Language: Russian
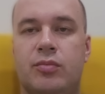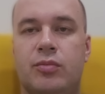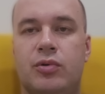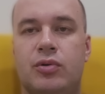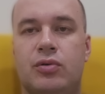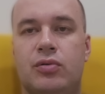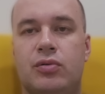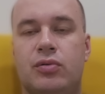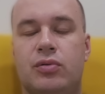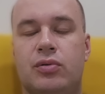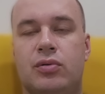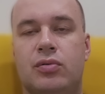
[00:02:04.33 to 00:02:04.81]

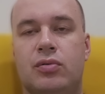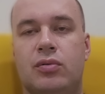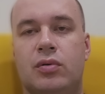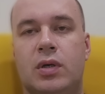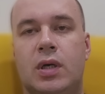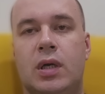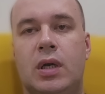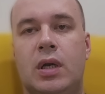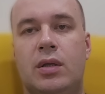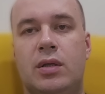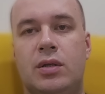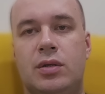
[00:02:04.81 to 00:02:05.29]
Мишустину
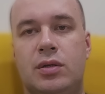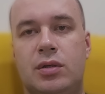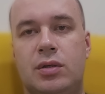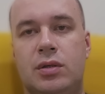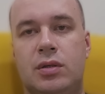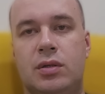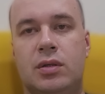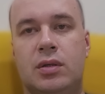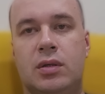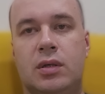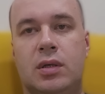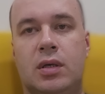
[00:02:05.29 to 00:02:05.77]

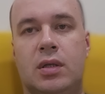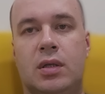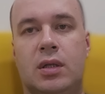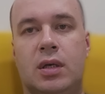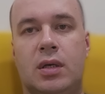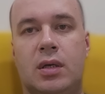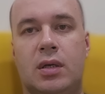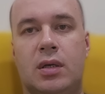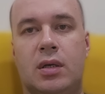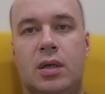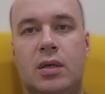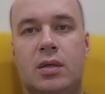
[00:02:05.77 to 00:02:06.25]
ограничить
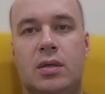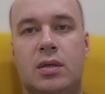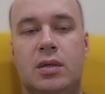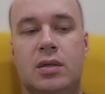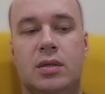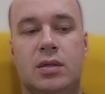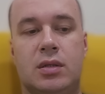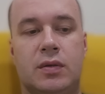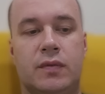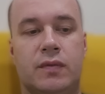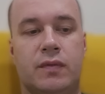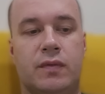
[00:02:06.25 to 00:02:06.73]
гонорары
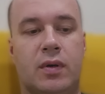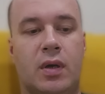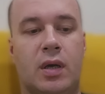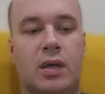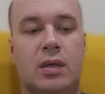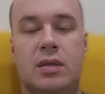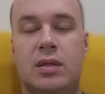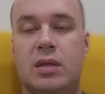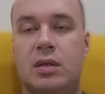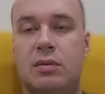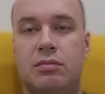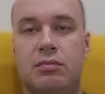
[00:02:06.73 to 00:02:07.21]
артистов
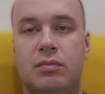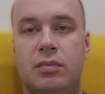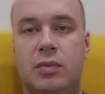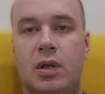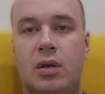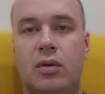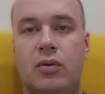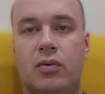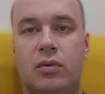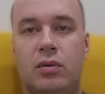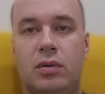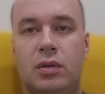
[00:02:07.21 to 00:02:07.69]
одним
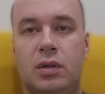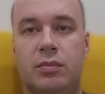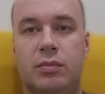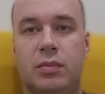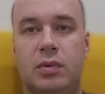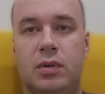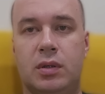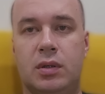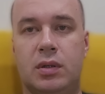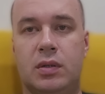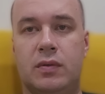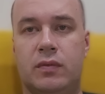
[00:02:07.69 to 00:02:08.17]
миллионом.
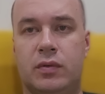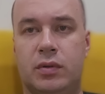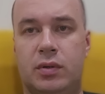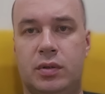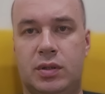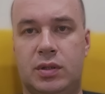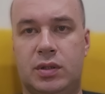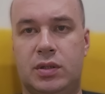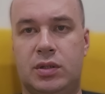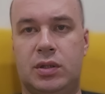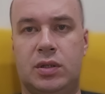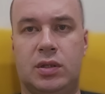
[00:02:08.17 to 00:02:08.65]
Это вот
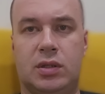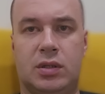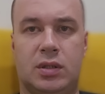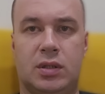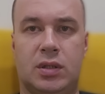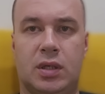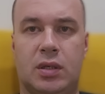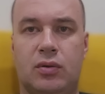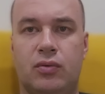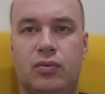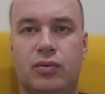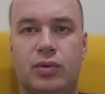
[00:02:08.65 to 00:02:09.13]
через
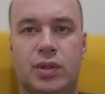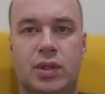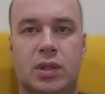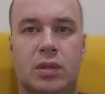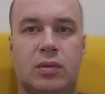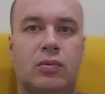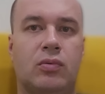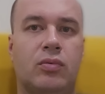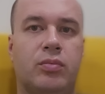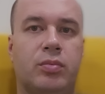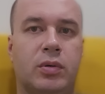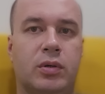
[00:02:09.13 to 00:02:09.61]
сайт
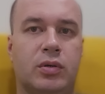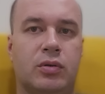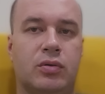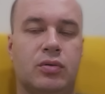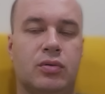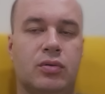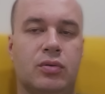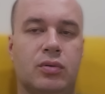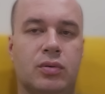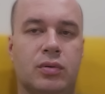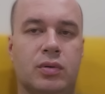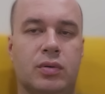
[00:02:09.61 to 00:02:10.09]
госзакупок,
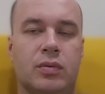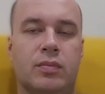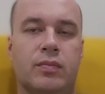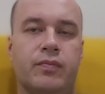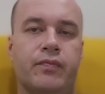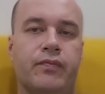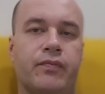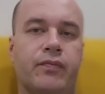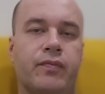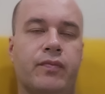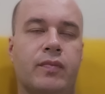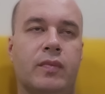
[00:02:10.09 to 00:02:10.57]
что
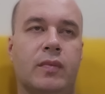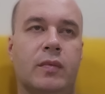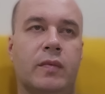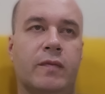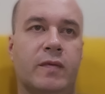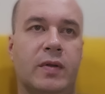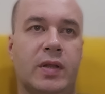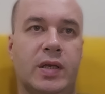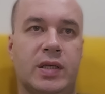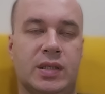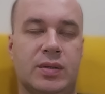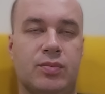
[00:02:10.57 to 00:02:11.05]

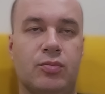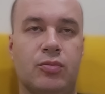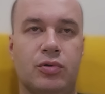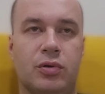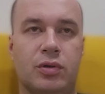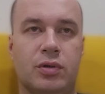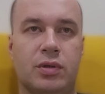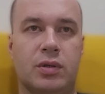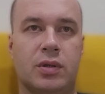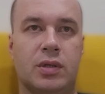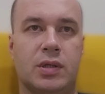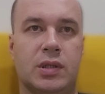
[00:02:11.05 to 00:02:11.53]
власть
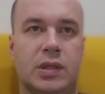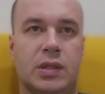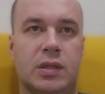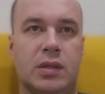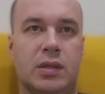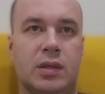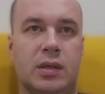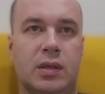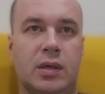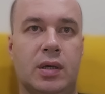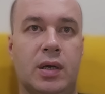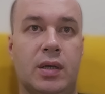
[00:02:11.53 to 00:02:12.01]
может это
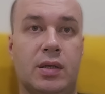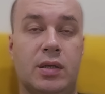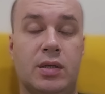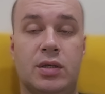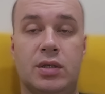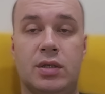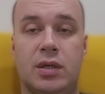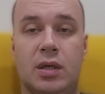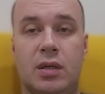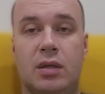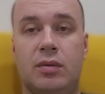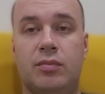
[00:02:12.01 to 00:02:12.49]
сделать,
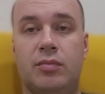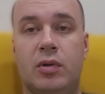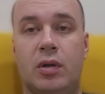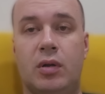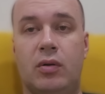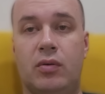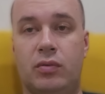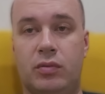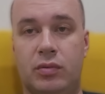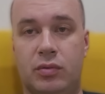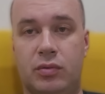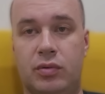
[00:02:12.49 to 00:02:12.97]
ограничить один
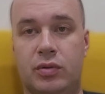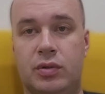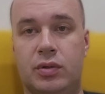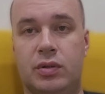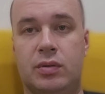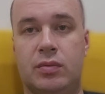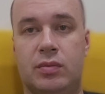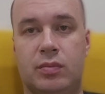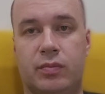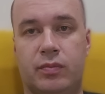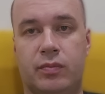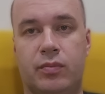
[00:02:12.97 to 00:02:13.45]
миллион. То есть
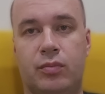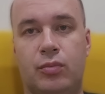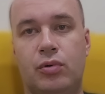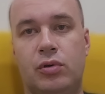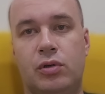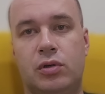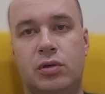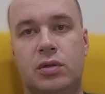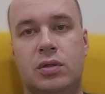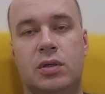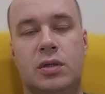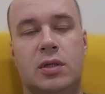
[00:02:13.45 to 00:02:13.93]

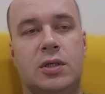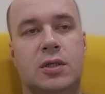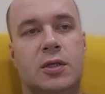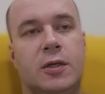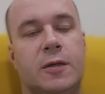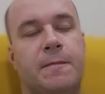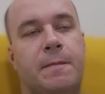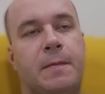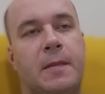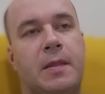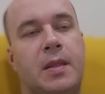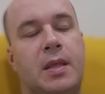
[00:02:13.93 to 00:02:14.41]
больше нельзя
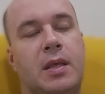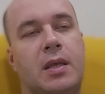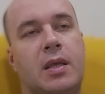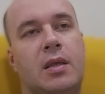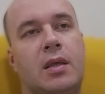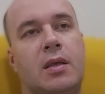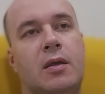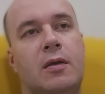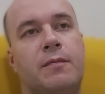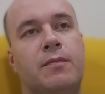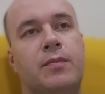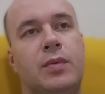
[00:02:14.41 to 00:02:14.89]
на
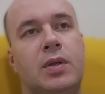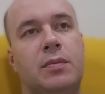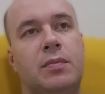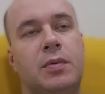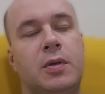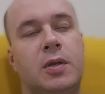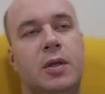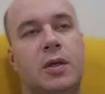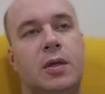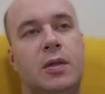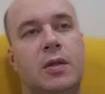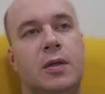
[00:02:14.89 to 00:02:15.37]
такие
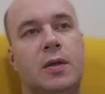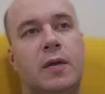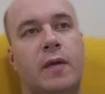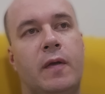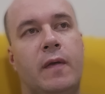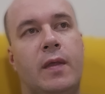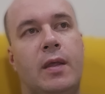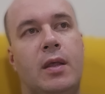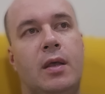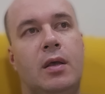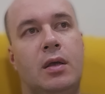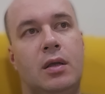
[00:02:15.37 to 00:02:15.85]
мероприятия.
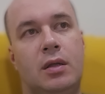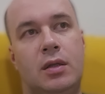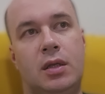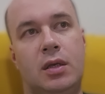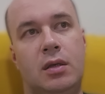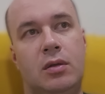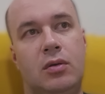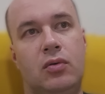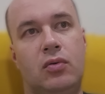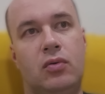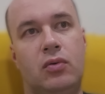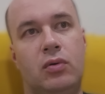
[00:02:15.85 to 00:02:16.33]

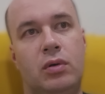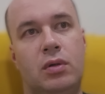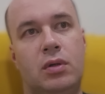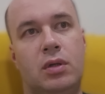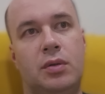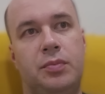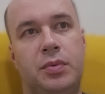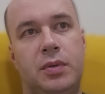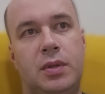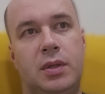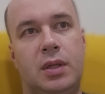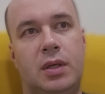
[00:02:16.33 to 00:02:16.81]
День города
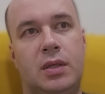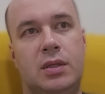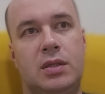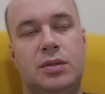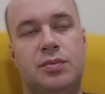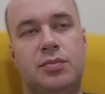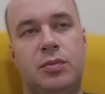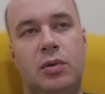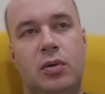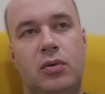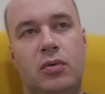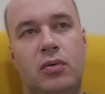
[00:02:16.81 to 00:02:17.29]

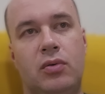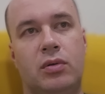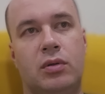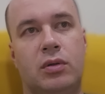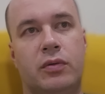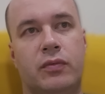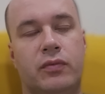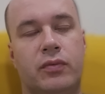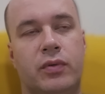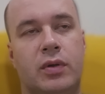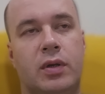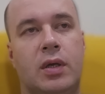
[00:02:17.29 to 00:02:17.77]
15
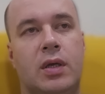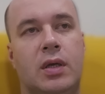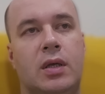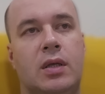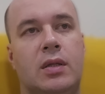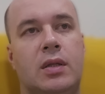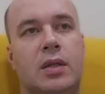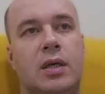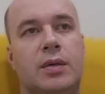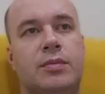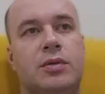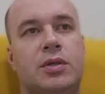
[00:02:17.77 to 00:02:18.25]
миллионов –
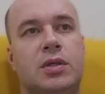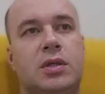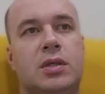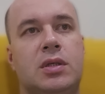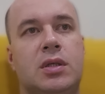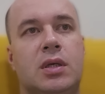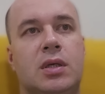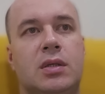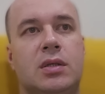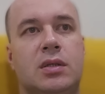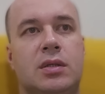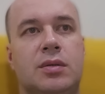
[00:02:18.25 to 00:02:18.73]
там
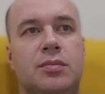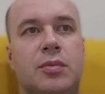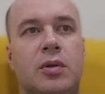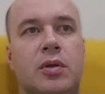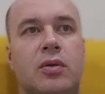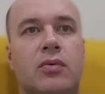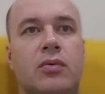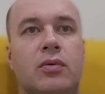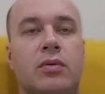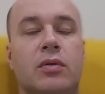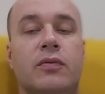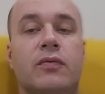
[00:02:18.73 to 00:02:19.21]
16
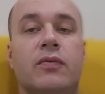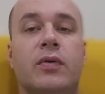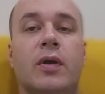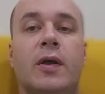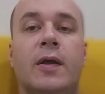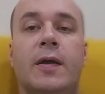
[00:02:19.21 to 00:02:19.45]
миллионов.